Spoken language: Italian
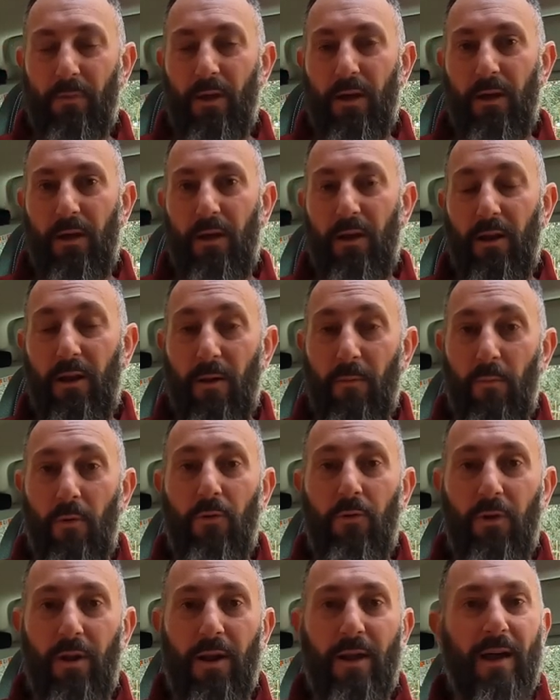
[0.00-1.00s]
eh, nel
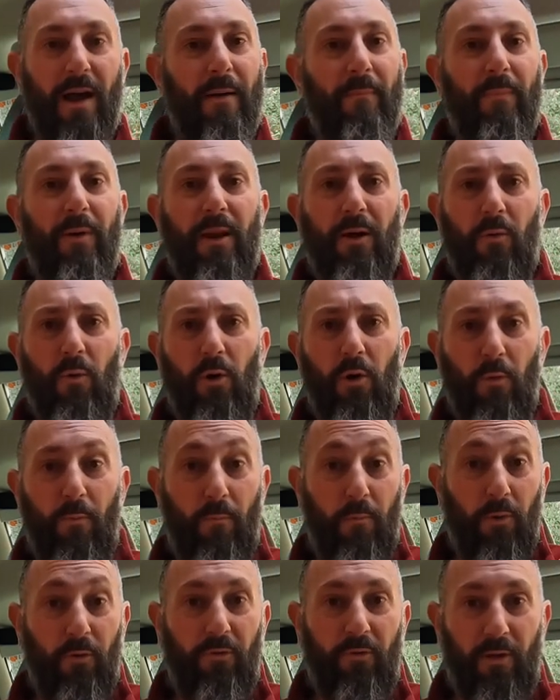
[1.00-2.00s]
mondo del camper è quello
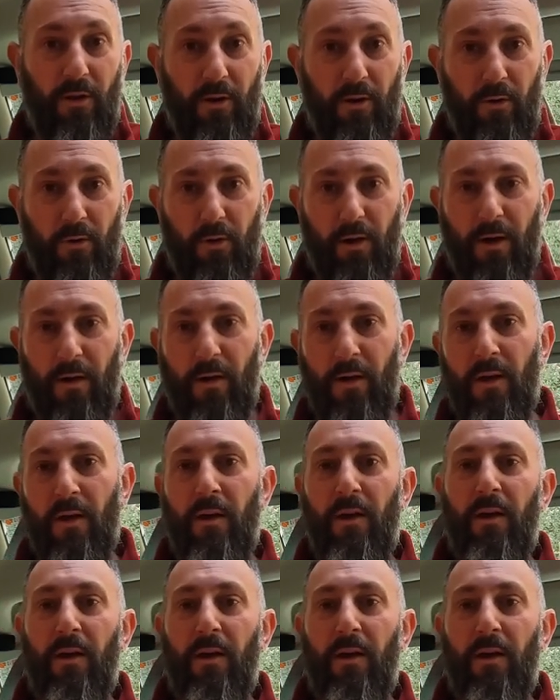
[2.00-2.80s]
posteriore.